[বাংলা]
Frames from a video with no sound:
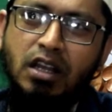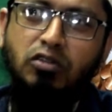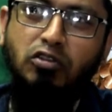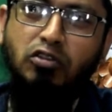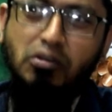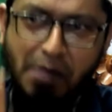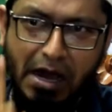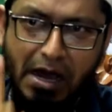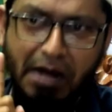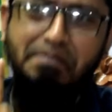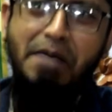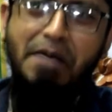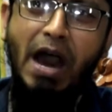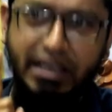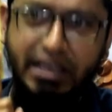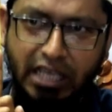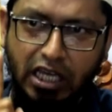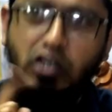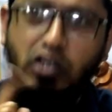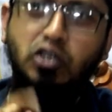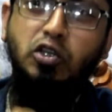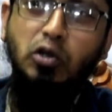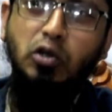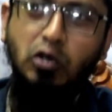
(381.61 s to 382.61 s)
তোমার
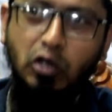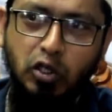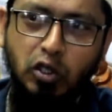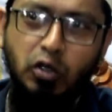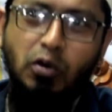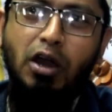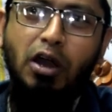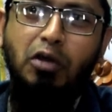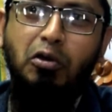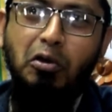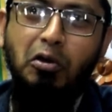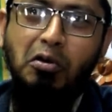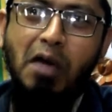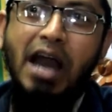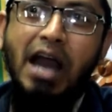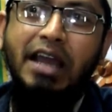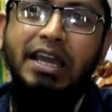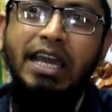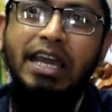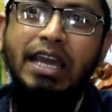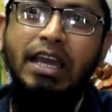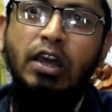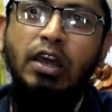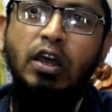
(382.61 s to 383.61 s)
ভাইয়ের জন্য দোয়া করো
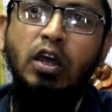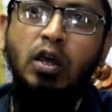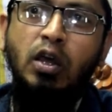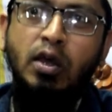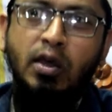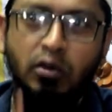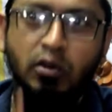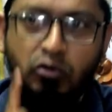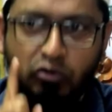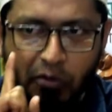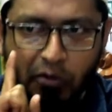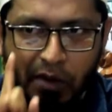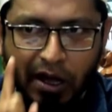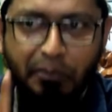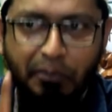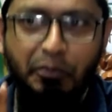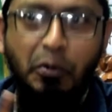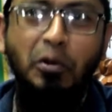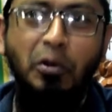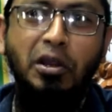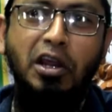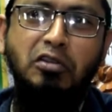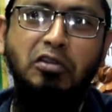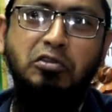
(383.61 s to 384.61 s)
আগে তোমার
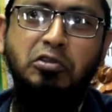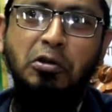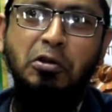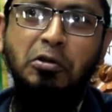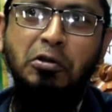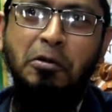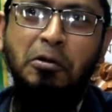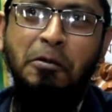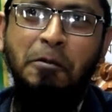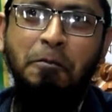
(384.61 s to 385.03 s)
বোনের জন্য